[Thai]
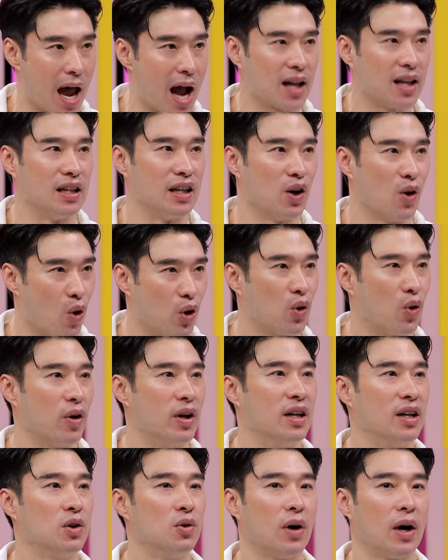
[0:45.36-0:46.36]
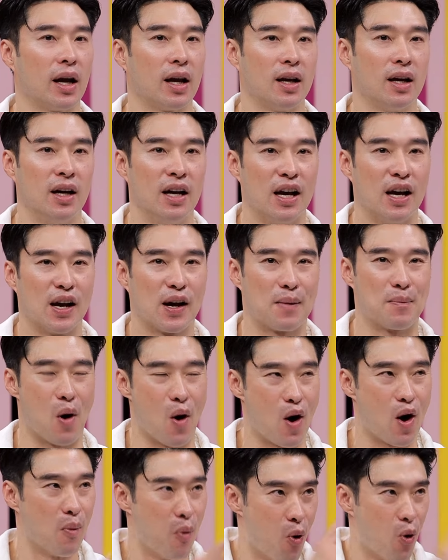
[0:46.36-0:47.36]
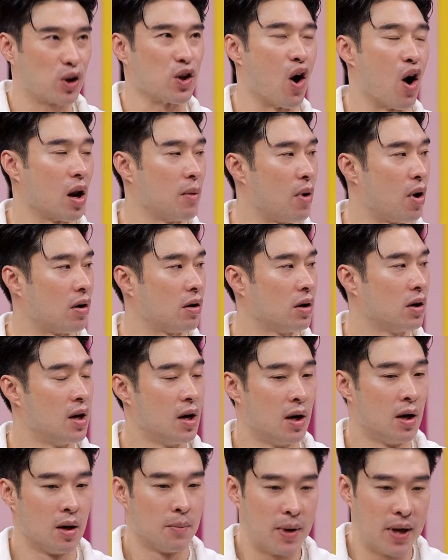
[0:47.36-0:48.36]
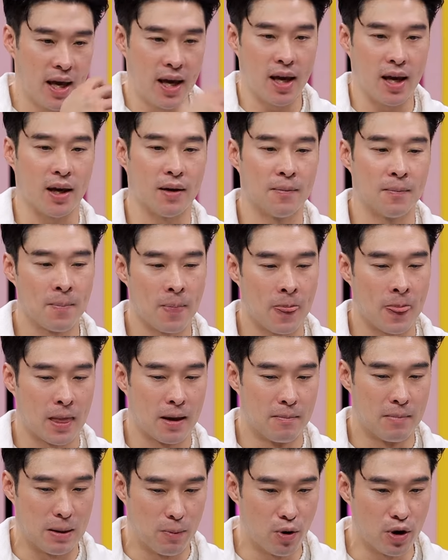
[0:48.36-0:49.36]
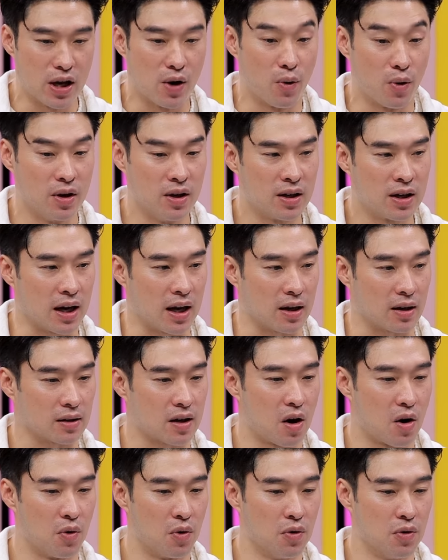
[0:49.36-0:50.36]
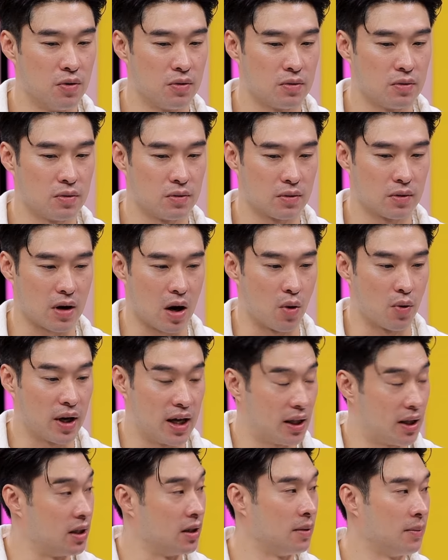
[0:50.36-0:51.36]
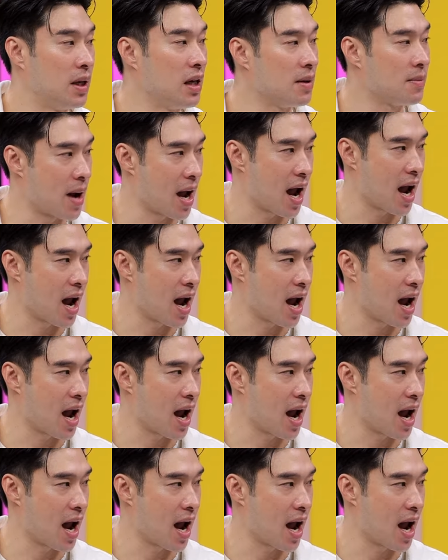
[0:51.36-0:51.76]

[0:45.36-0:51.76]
กถึงอีกคนคนหนึ่งด้วยพอเขาพูดต่อเลยบอกพี่มีผู้หญิงคนหนึ่งอ่ะเขาคิดถึงพี่มา